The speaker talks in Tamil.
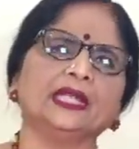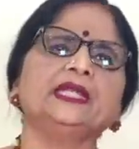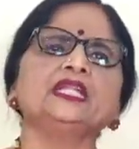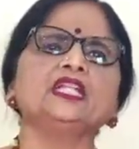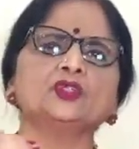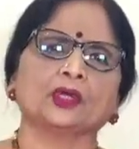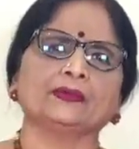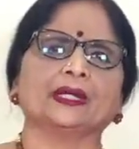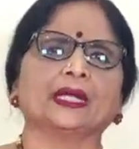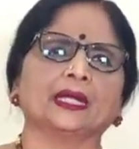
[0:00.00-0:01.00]
என்னத்தை சொல்ல
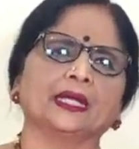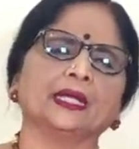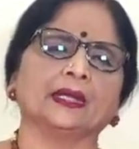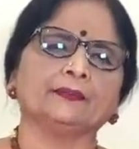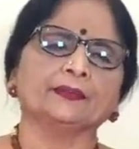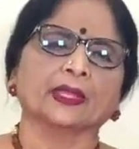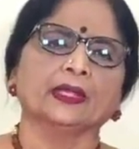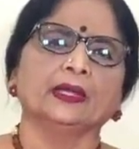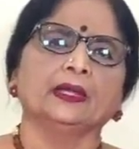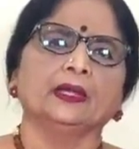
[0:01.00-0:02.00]
வராங்கன்னா
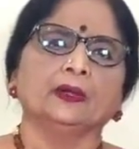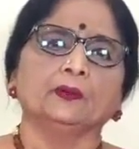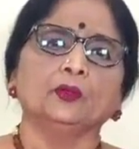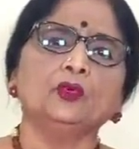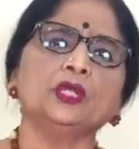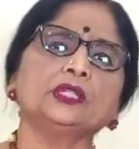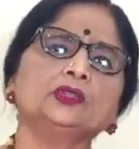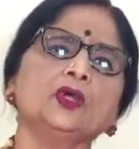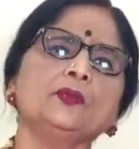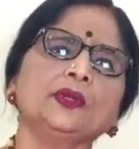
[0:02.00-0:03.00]

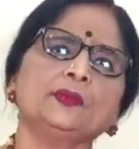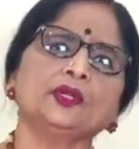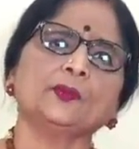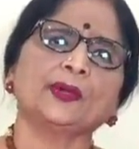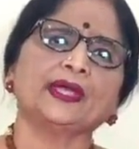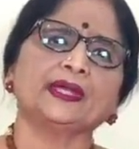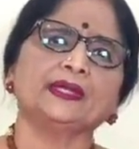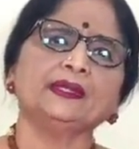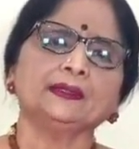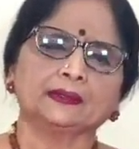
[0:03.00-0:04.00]
மூலத்தோ பிரம்மரூபாயன்னா